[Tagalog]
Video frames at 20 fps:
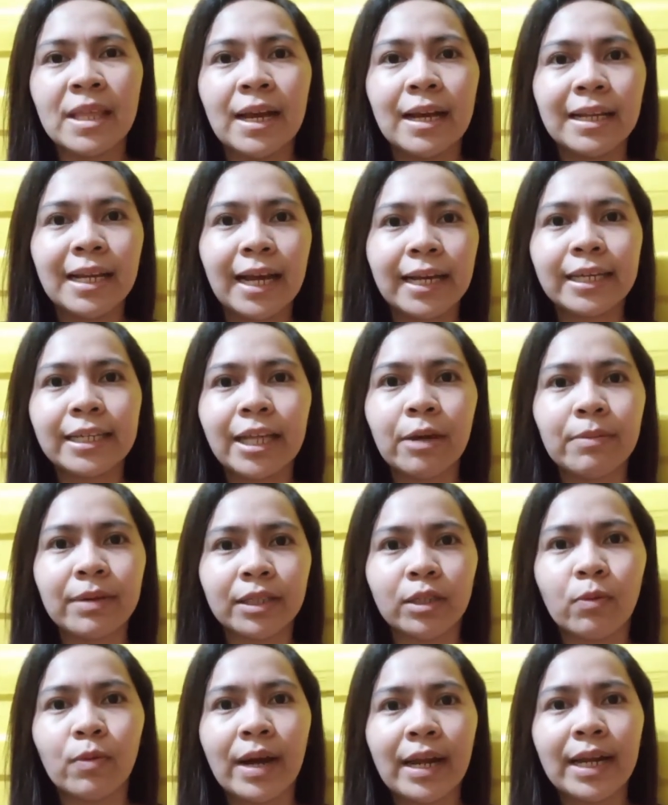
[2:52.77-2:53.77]
lagi tayong
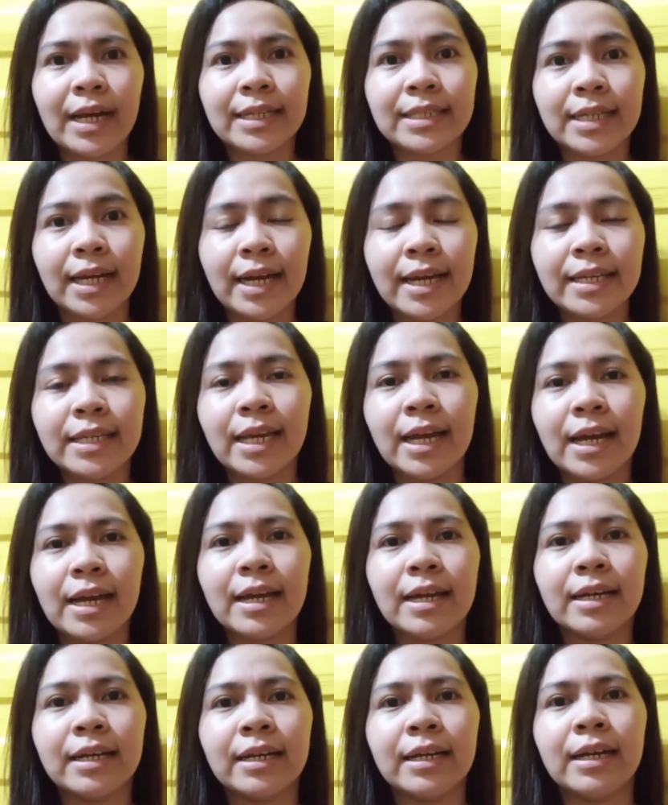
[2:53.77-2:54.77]
magtiwala sa kanya
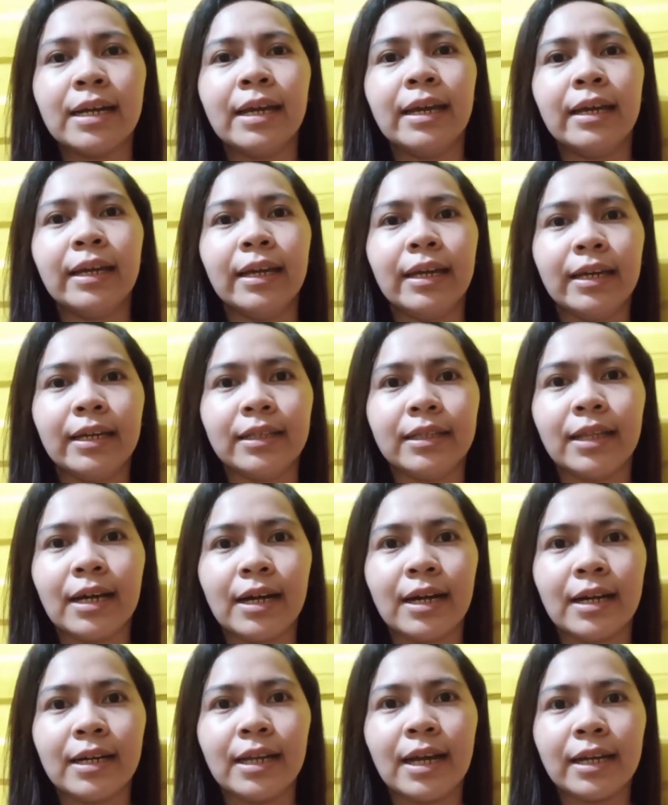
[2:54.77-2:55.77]
and
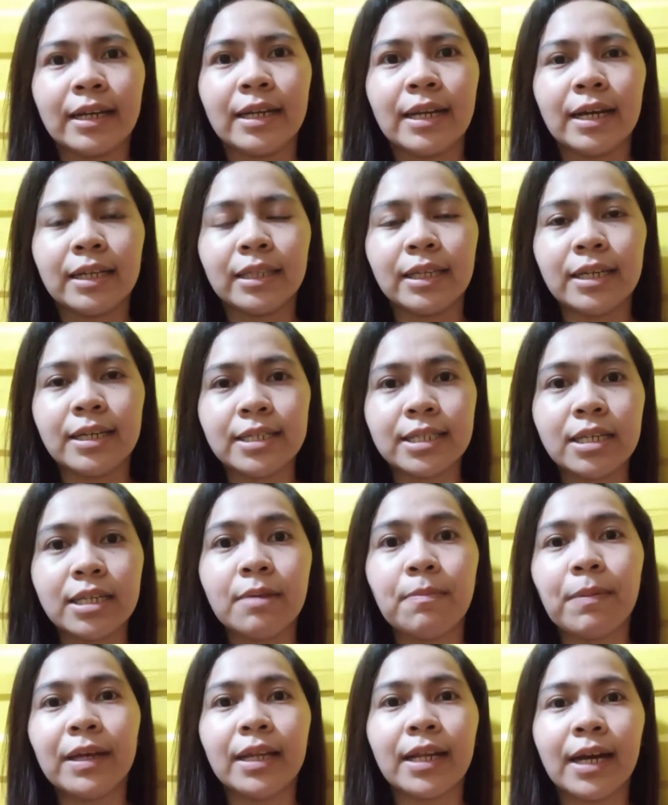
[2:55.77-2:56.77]
uh, lagi nating
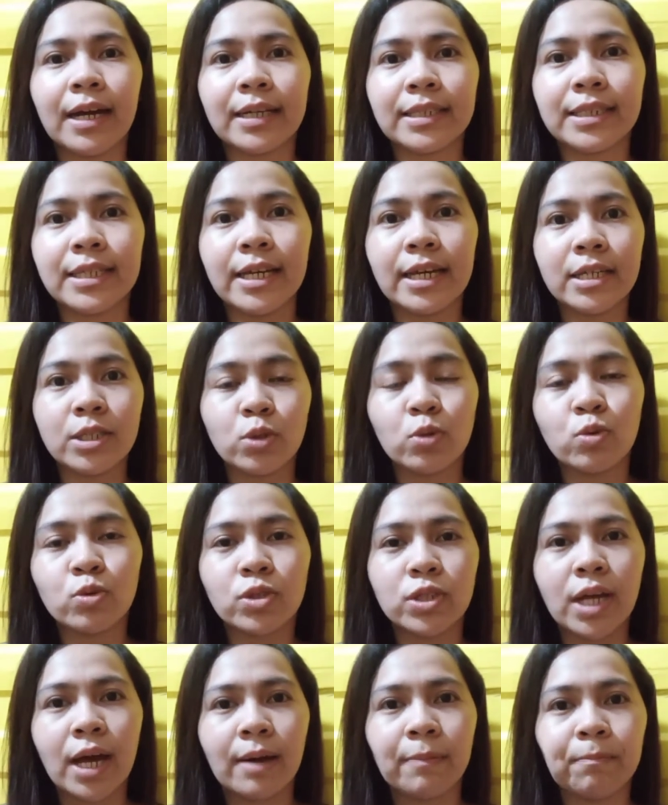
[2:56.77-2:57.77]
isipin na si
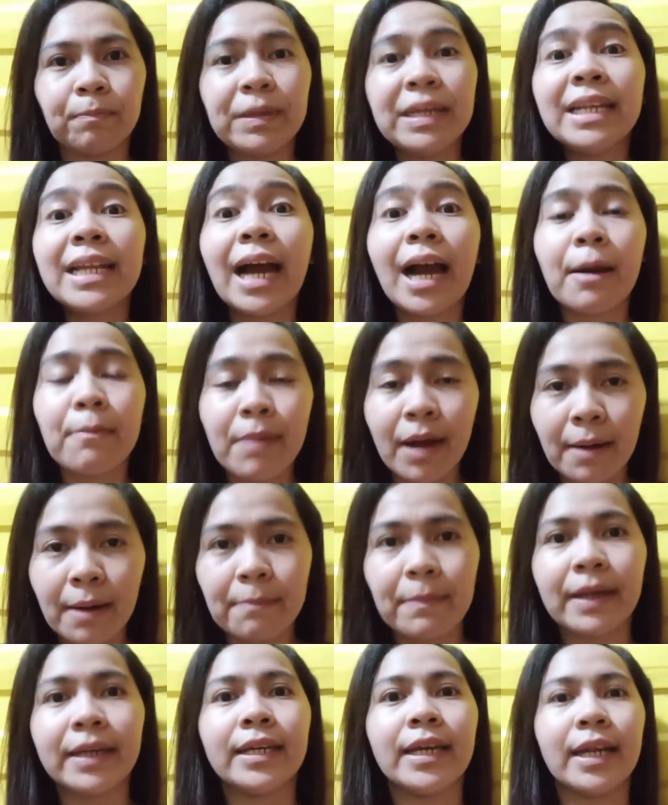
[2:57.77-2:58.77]
Jesus ang
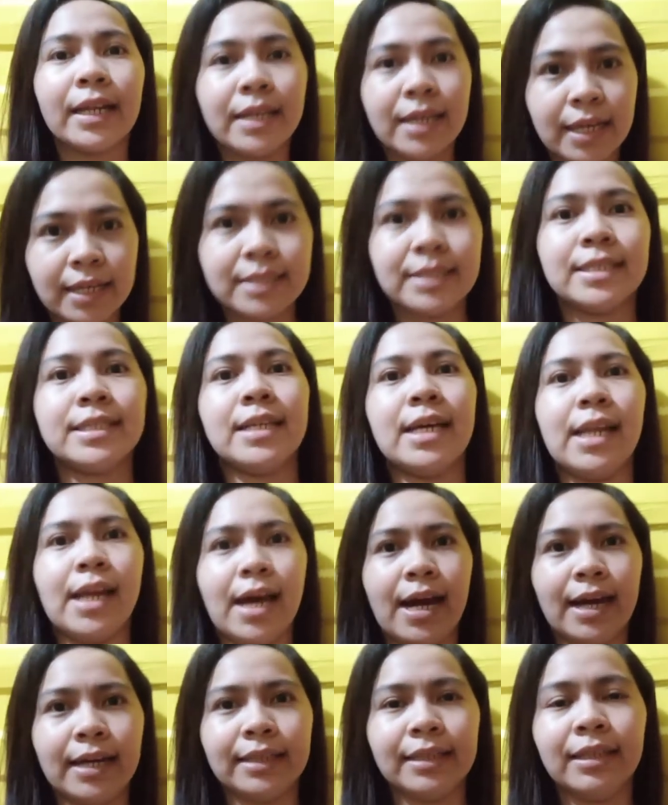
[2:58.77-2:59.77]
pinakamakapangyarihan sa
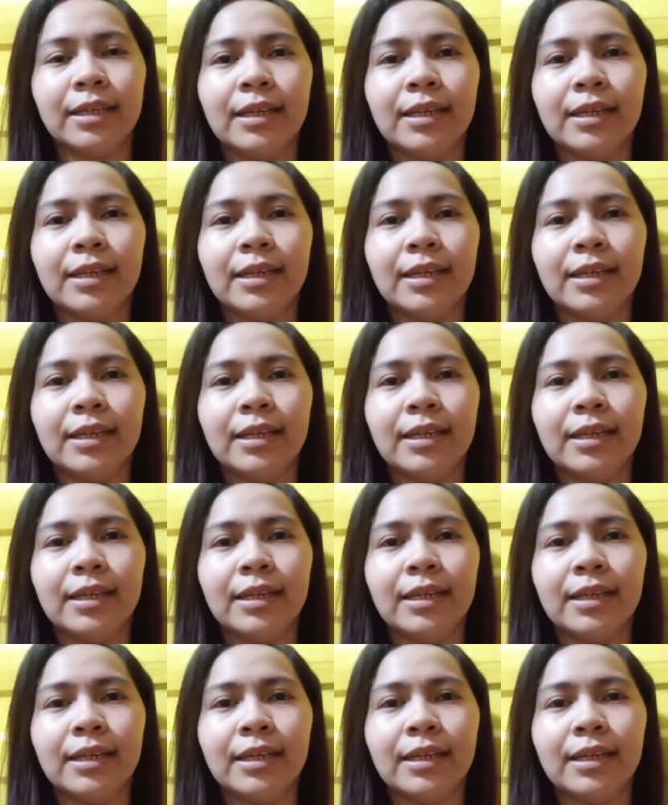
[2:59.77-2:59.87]
lahat.